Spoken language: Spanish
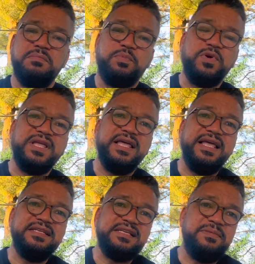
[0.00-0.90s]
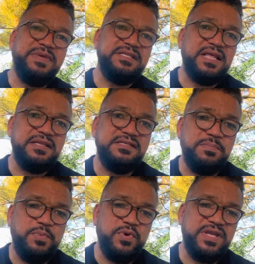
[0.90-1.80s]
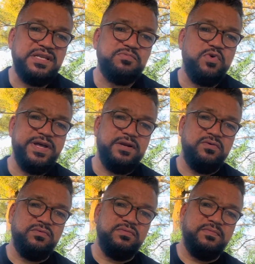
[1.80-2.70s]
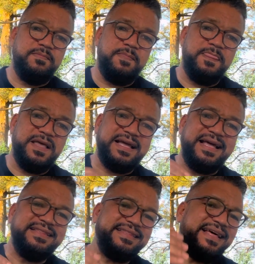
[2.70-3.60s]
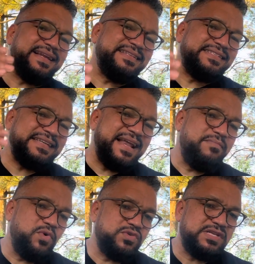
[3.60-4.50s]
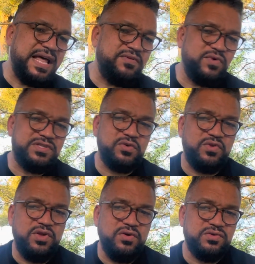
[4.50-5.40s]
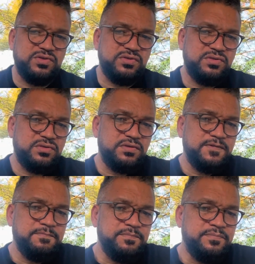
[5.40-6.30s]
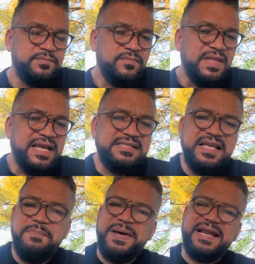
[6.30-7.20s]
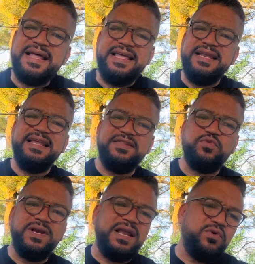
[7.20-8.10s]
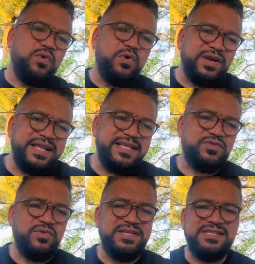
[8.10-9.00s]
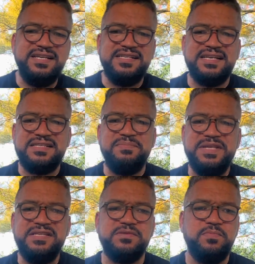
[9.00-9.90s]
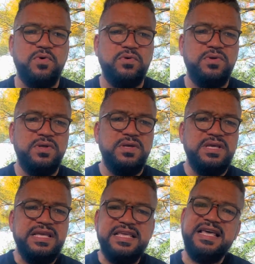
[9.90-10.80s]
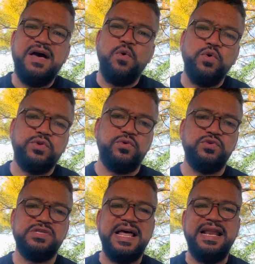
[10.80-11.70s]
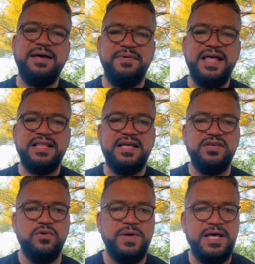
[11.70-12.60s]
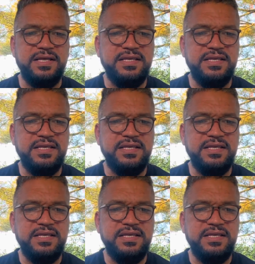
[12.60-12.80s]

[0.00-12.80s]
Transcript: Porque el salmista dice, porque es bueno cantar salmos a nuestro Dios. Así que para él esto era lo correcto, decirse a sí mismo y a otros, alabada Jehová.